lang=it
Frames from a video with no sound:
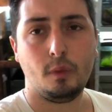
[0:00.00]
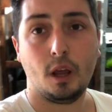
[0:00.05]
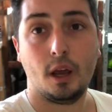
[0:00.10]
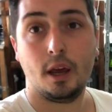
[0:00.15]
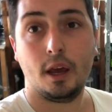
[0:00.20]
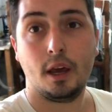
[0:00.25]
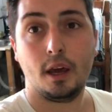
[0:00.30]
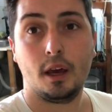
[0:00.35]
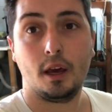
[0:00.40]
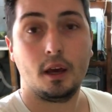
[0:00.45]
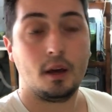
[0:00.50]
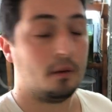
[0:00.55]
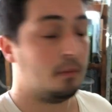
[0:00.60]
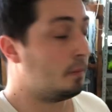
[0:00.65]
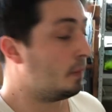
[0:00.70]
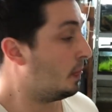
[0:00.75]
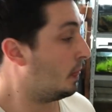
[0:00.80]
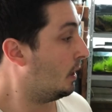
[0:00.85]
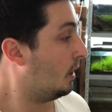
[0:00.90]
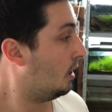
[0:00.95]

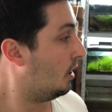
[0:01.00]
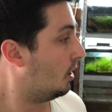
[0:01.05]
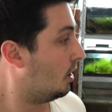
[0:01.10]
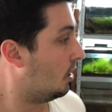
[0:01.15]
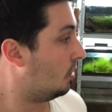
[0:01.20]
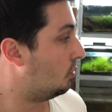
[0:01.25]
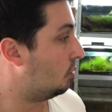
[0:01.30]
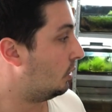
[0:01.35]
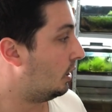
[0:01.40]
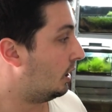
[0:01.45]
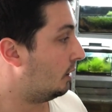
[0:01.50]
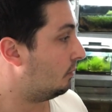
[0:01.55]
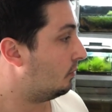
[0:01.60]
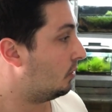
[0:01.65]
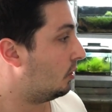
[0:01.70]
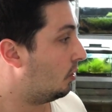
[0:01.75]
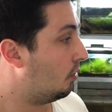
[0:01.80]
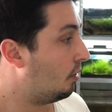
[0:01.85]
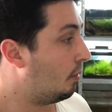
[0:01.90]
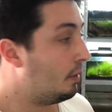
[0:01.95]
E nulla,
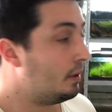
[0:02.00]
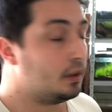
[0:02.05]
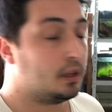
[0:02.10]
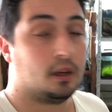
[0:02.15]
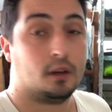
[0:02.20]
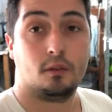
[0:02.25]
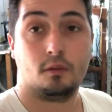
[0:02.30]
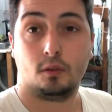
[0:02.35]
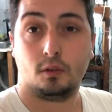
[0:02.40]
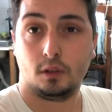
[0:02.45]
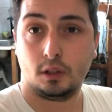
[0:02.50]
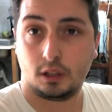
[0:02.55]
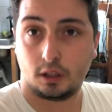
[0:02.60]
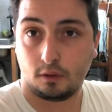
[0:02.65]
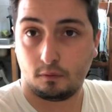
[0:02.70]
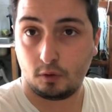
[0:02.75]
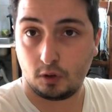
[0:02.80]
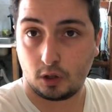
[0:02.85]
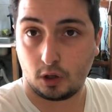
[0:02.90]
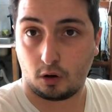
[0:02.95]
ovviamente vi,
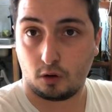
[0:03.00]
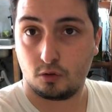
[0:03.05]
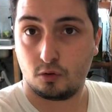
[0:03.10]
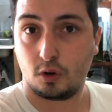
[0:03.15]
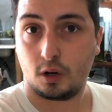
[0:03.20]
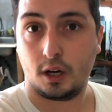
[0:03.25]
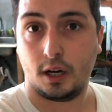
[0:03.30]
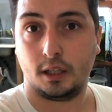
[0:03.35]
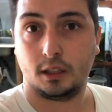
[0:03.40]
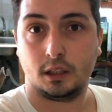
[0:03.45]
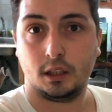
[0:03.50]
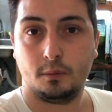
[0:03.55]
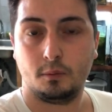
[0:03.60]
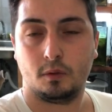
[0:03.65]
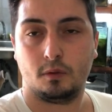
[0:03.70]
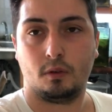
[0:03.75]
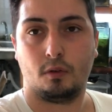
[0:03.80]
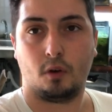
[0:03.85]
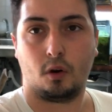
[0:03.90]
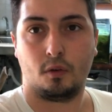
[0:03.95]
vi terrò aggiornati,
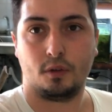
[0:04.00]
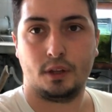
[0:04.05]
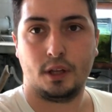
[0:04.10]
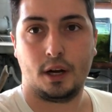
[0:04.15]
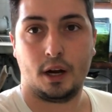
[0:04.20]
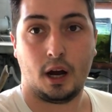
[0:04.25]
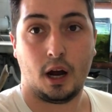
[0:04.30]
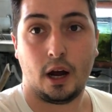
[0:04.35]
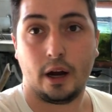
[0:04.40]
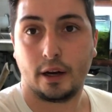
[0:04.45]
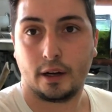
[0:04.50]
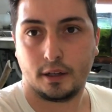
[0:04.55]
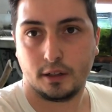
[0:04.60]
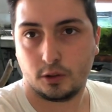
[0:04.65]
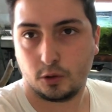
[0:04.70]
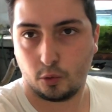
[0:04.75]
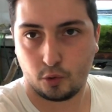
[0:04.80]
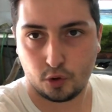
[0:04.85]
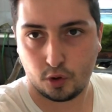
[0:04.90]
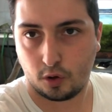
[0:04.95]
vi farò vedere anche se
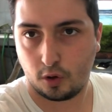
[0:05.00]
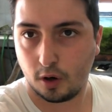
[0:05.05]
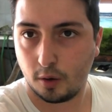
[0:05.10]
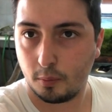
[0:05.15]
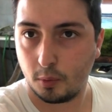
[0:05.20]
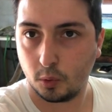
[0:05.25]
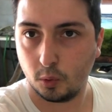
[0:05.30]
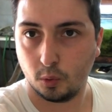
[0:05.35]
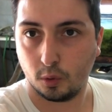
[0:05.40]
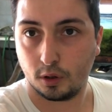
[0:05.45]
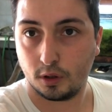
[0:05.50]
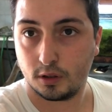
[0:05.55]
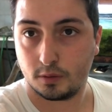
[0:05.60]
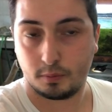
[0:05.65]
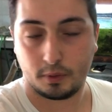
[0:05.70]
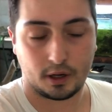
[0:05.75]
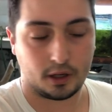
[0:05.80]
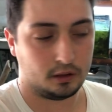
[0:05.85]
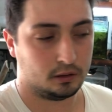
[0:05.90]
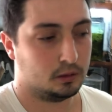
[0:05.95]
riuscirò a riprodurli,
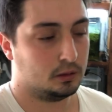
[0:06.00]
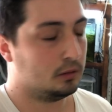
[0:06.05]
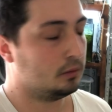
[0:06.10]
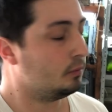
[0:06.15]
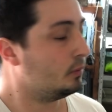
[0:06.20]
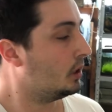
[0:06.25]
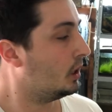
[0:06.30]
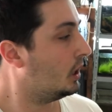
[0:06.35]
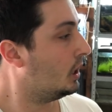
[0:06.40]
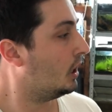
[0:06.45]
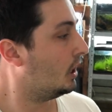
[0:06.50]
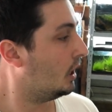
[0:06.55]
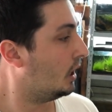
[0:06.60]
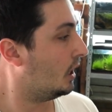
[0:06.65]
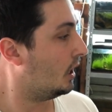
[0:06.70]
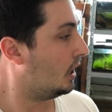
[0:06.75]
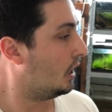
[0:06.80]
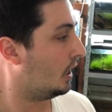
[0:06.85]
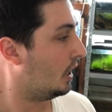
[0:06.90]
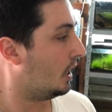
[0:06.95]
sperando.
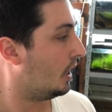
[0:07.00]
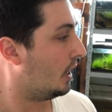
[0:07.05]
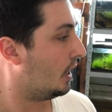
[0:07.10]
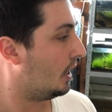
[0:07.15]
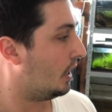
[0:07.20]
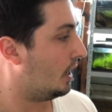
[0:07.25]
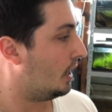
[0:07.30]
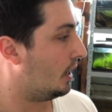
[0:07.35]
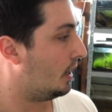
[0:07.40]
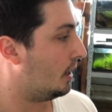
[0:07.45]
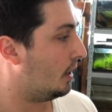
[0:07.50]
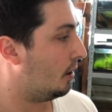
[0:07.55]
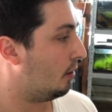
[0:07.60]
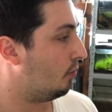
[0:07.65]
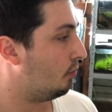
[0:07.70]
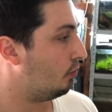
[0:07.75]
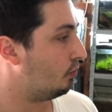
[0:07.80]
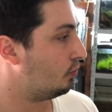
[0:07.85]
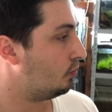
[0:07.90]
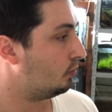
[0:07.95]
E
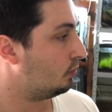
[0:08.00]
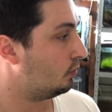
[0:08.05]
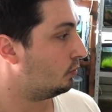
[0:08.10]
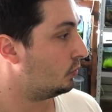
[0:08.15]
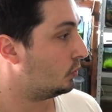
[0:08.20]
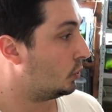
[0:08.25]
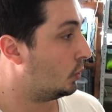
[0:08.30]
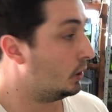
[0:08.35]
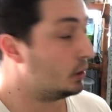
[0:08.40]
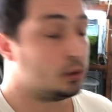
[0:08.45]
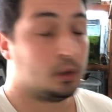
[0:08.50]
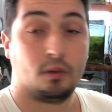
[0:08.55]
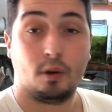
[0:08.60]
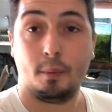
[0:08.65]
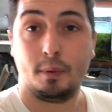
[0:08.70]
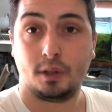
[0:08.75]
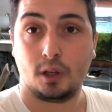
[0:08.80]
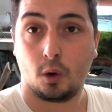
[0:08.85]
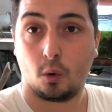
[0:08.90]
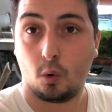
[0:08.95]
mm, questo
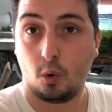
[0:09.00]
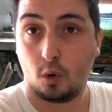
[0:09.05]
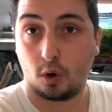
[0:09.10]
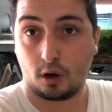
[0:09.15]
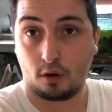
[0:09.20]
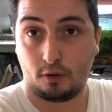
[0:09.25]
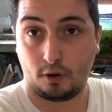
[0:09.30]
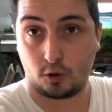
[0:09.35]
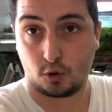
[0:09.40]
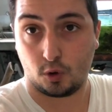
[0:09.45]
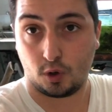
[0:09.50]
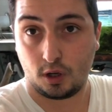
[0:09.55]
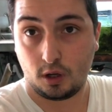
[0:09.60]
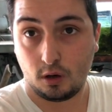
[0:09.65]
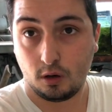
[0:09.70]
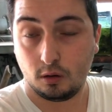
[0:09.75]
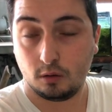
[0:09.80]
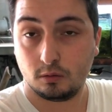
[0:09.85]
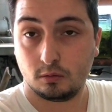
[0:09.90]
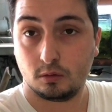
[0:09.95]
ovviamente è quello che faccio
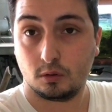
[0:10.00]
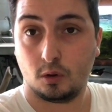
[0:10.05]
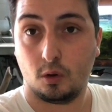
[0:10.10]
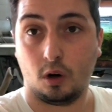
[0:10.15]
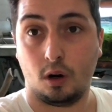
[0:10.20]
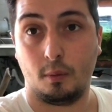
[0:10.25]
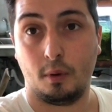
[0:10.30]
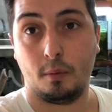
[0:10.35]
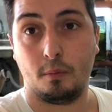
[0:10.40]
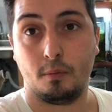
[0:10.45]
io con i miei